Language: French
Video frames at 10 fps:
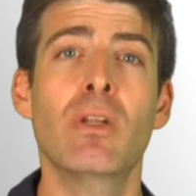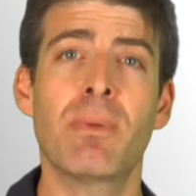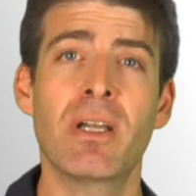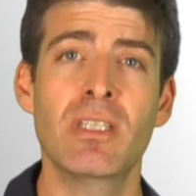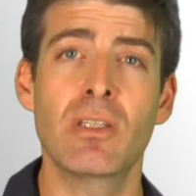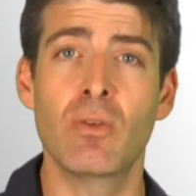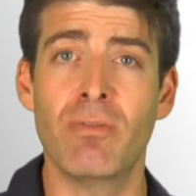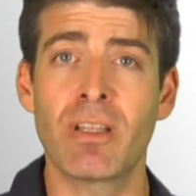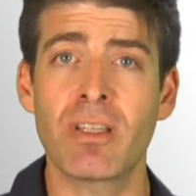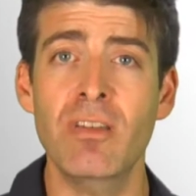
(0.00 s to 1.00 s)
les pratiques
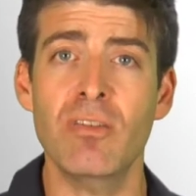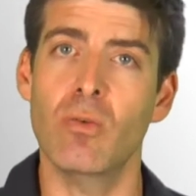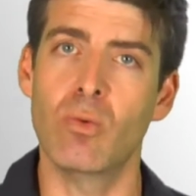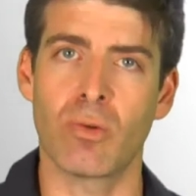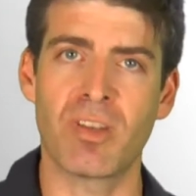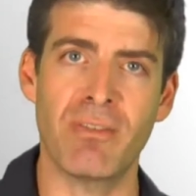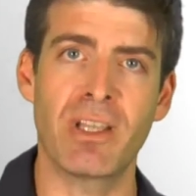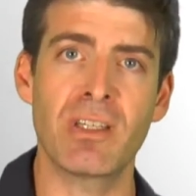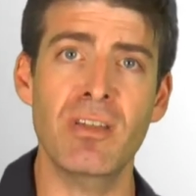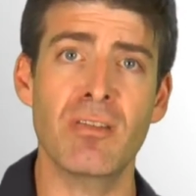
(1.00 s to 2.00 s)
novatrices ou
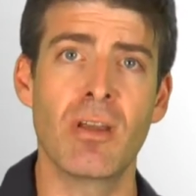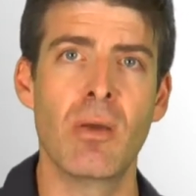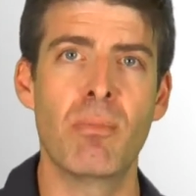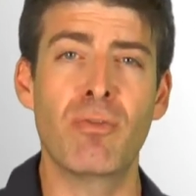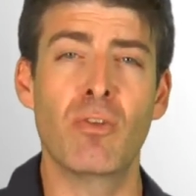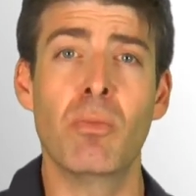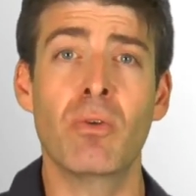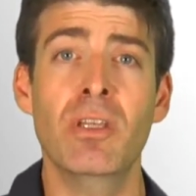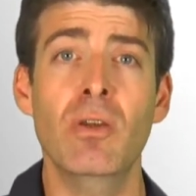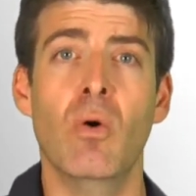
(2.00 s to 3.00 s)
conservatrices peuvent
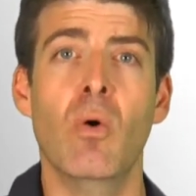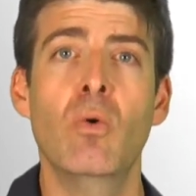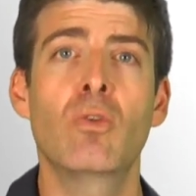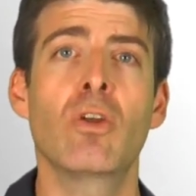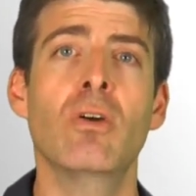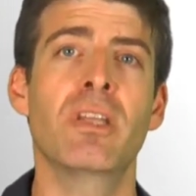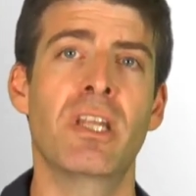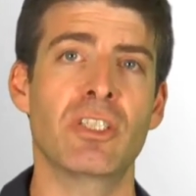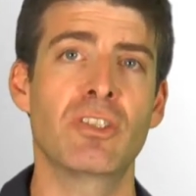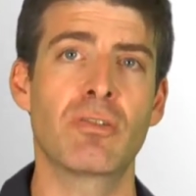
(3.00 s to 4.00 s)
demander autant
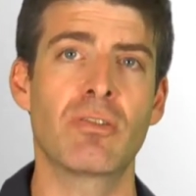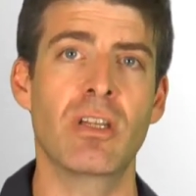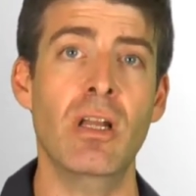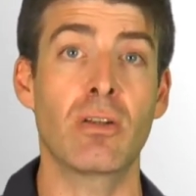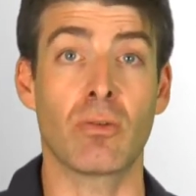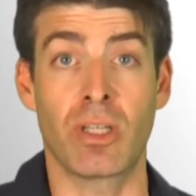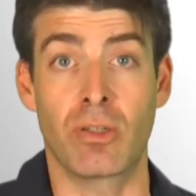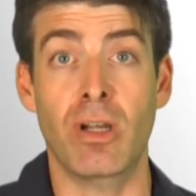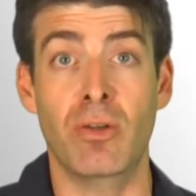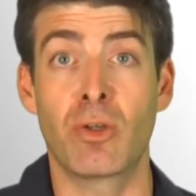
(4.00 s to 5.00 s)
d'énergie sociale quand
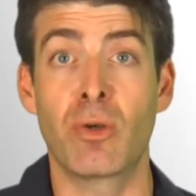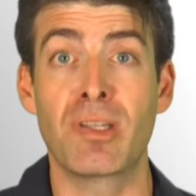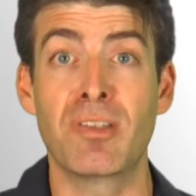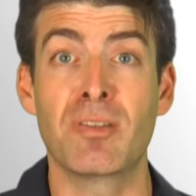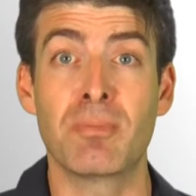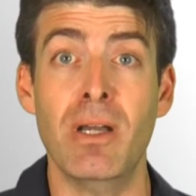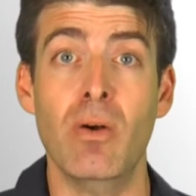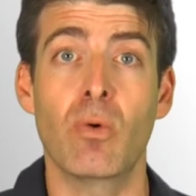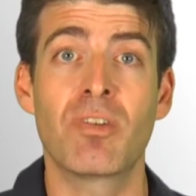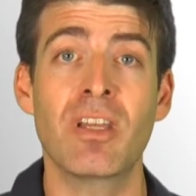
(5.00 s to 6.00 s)
d'ailleurs elles ne coexistent pas
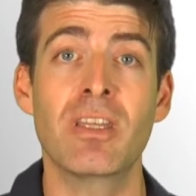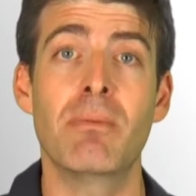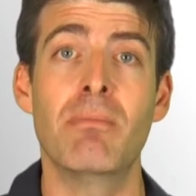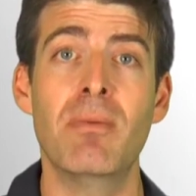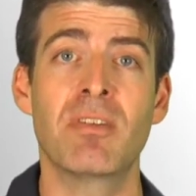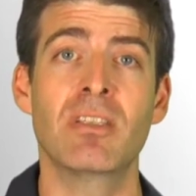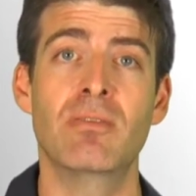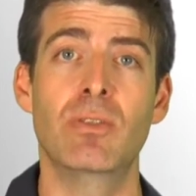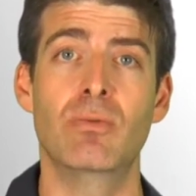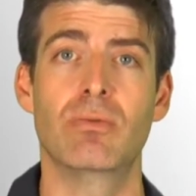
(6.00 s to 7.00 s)
au sein des mêmes
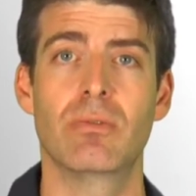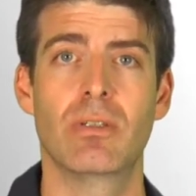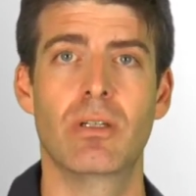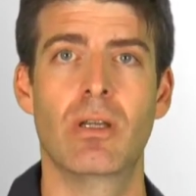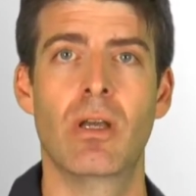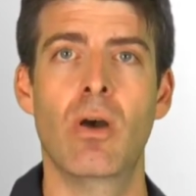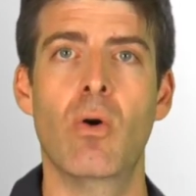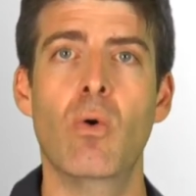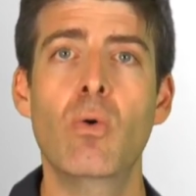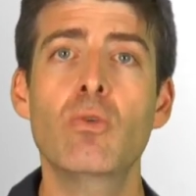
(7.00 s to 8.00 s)
individus.
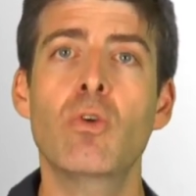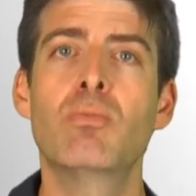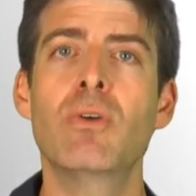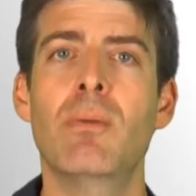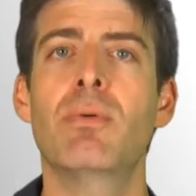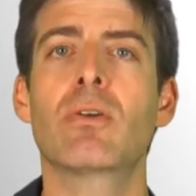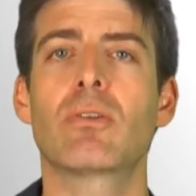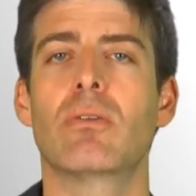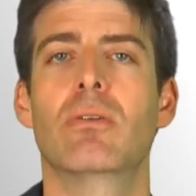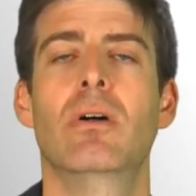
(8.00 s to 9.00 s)
Autre point
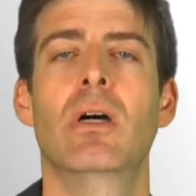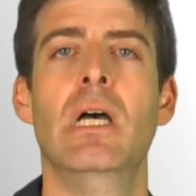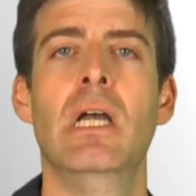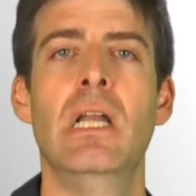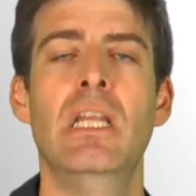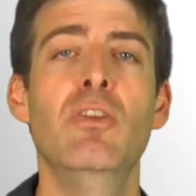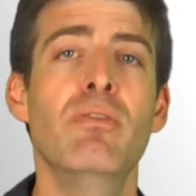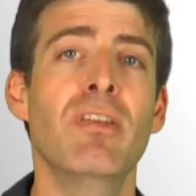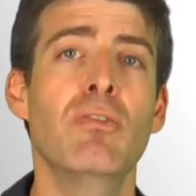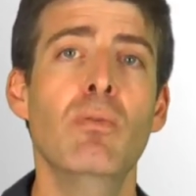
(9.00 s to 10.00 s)
important,
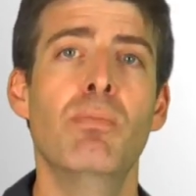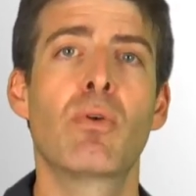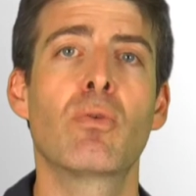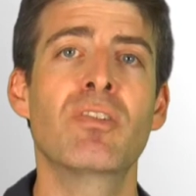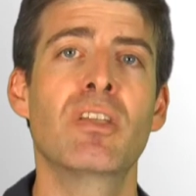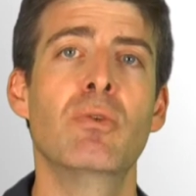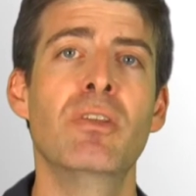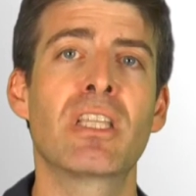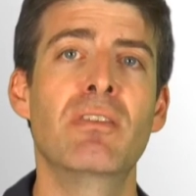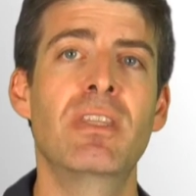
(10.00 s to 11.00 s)
L'innovation peut constituer une
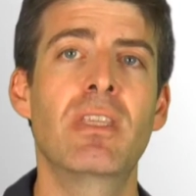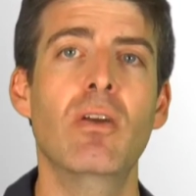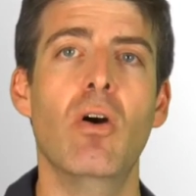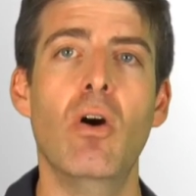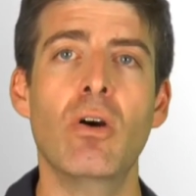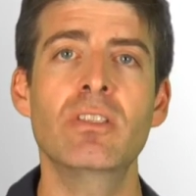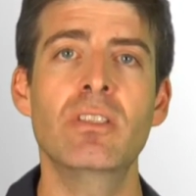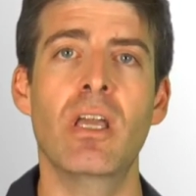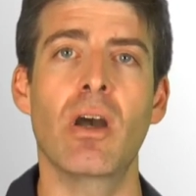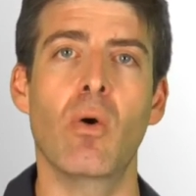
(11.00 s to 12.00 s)
activité
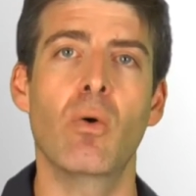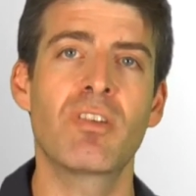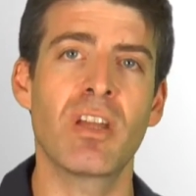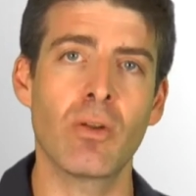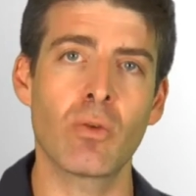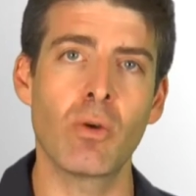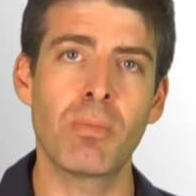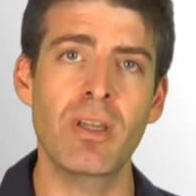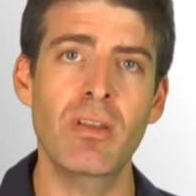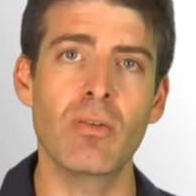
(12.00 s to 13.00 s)
ordinaire au sein
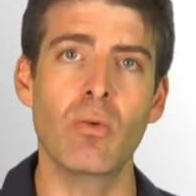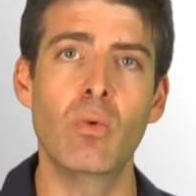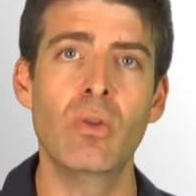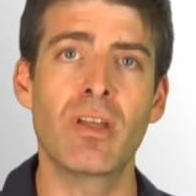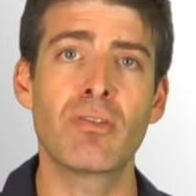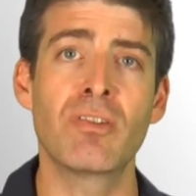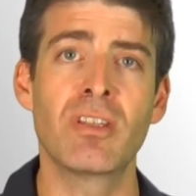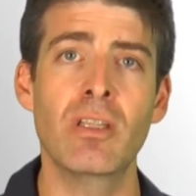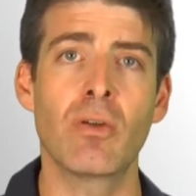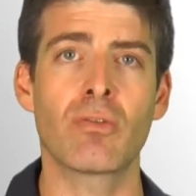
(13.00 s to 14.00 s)
d'entreprise ou de la
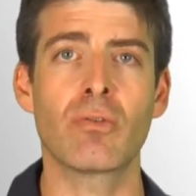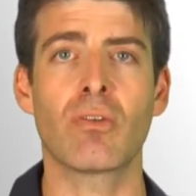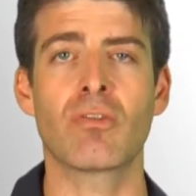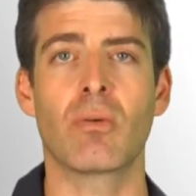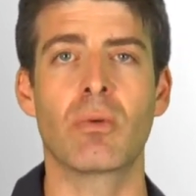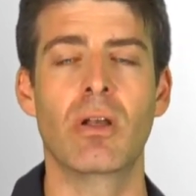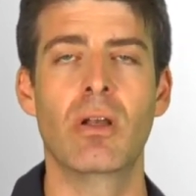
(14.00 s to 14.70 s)
société dans son ensemble.